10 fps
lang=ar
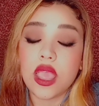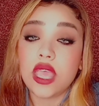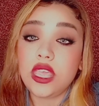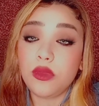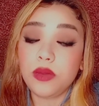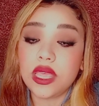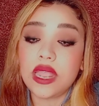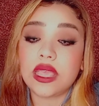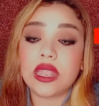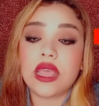يمكنك
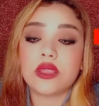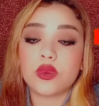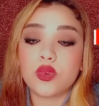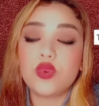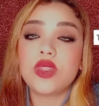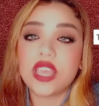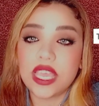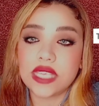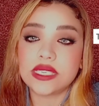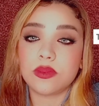انك تكون
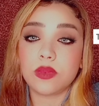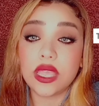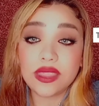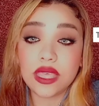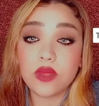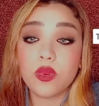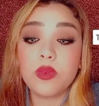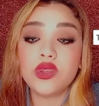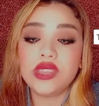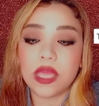حازم جدا
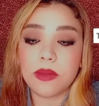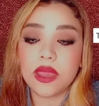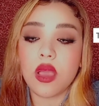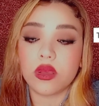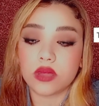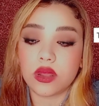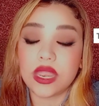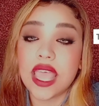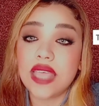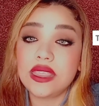ومنتبه اكتر
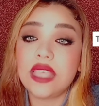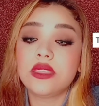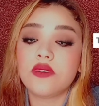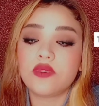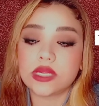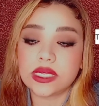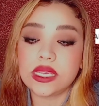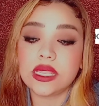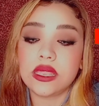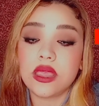لادنى التفاصيل